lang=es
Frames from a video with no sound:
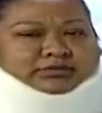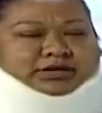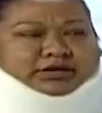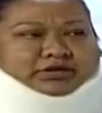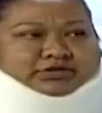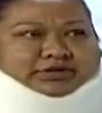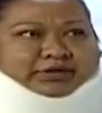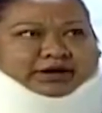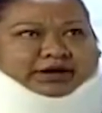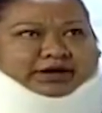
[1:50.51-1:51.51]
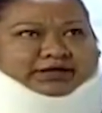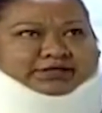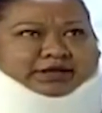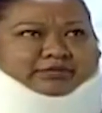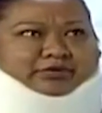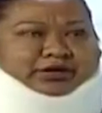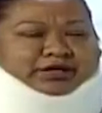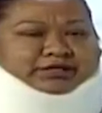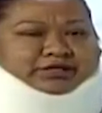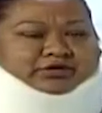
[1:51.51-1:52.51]
Mi niño se baja y se le
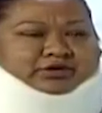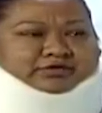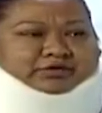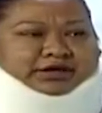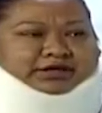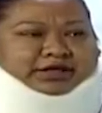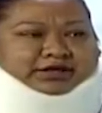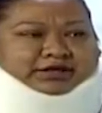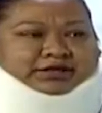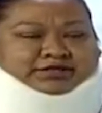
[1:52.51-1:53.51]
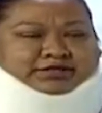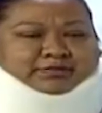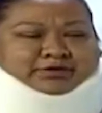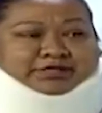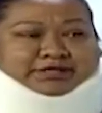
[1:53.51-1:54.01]
pone al señor enfrente y le dice pues